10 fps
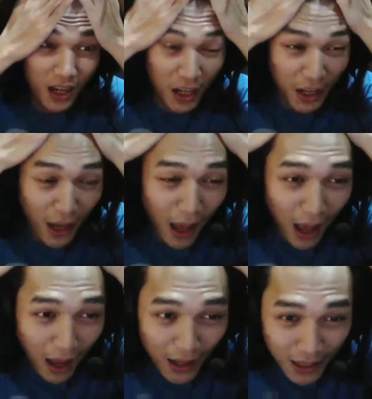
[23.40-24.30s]
nih.
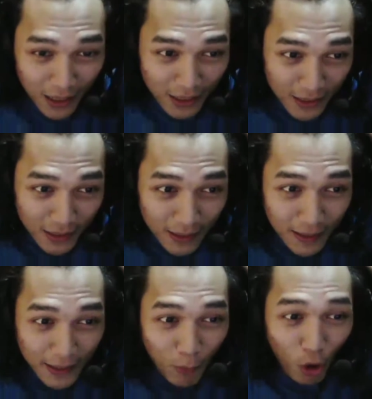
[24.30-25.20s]

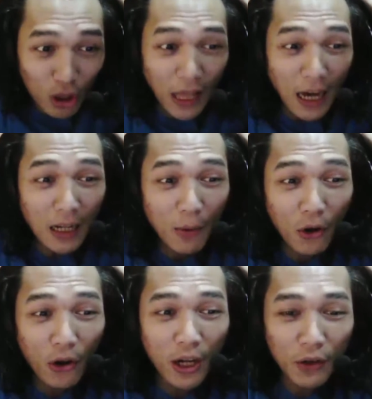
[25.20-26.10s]
Nih botak nih
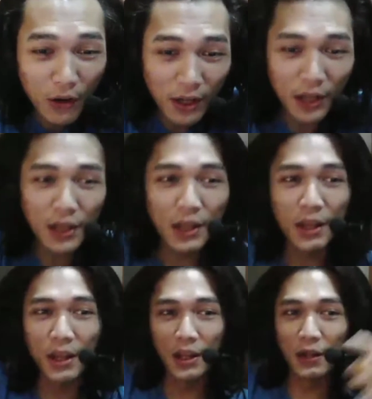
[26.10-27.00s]
pokoknya deh gue nih.
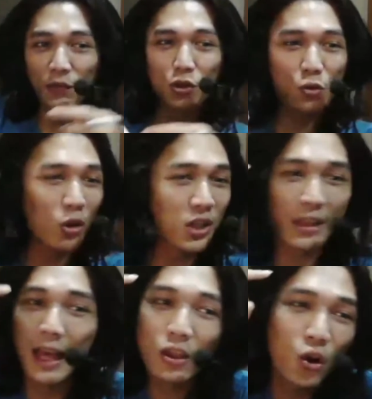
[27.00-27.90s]
Terus gue cat
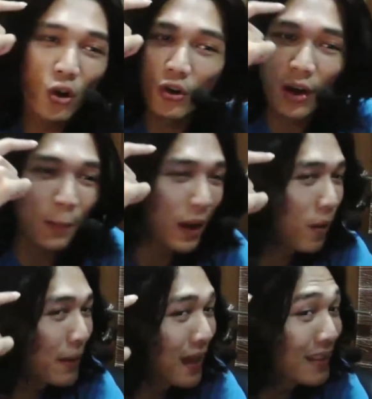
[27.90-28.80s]
tato, apa
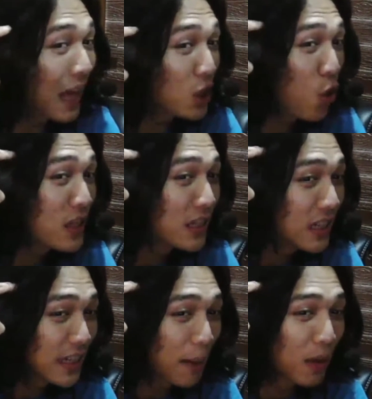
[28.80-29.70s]
pasang tato di sini
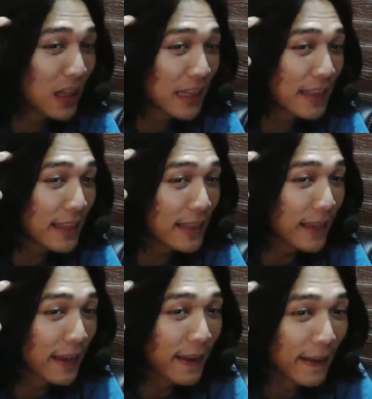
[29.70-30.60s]
nih gambar titit nih.
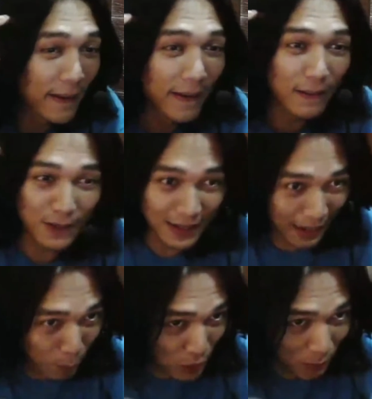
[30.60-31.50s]
Terus ada
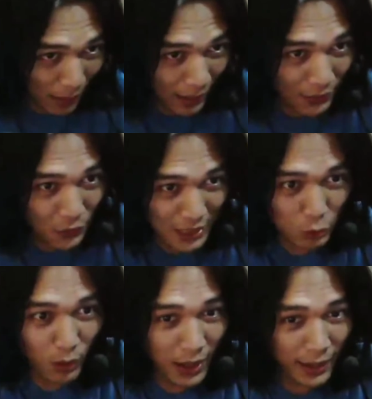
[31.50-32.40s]
rambut di belakang tuh
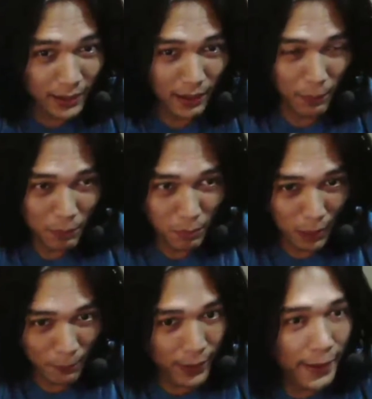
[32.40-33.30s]
satu helai, apa
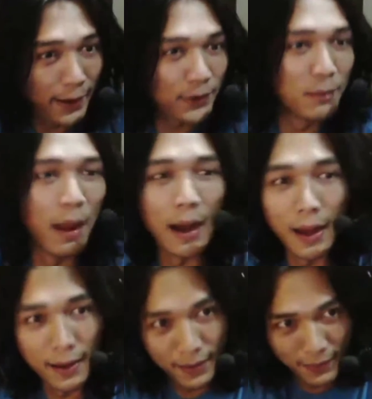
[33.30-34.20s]
beberapa helai tuh di belakang.
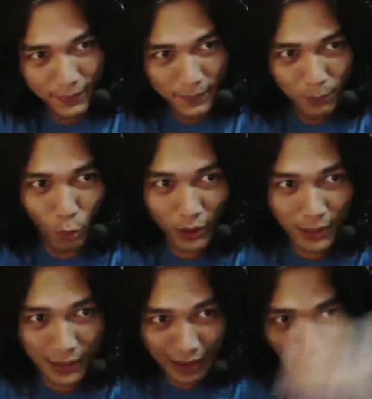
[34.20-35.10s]
Bukan
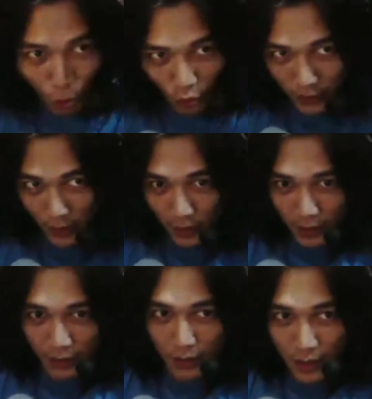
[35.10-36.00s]
kayak drakon ya,
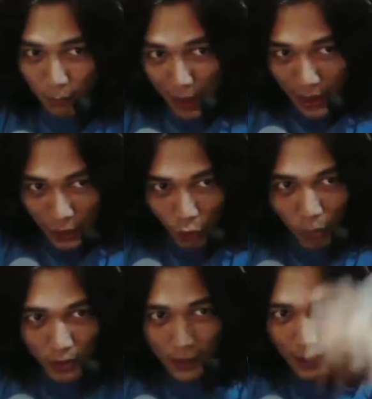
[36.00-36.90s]
di belakang doang
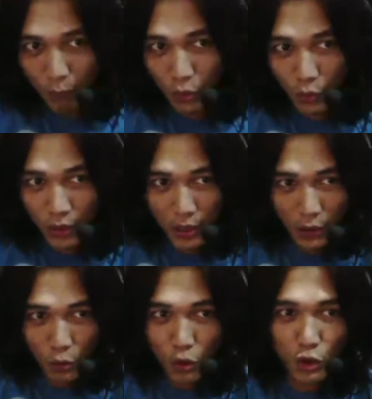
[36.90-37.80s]
begini rambut gua nih,
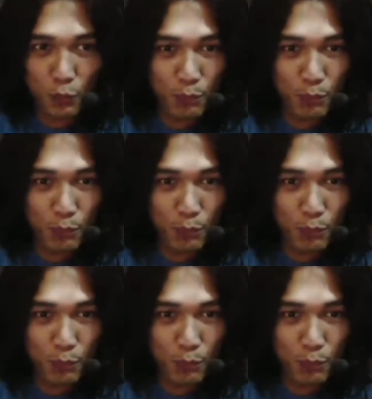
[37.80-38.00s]
kuncup.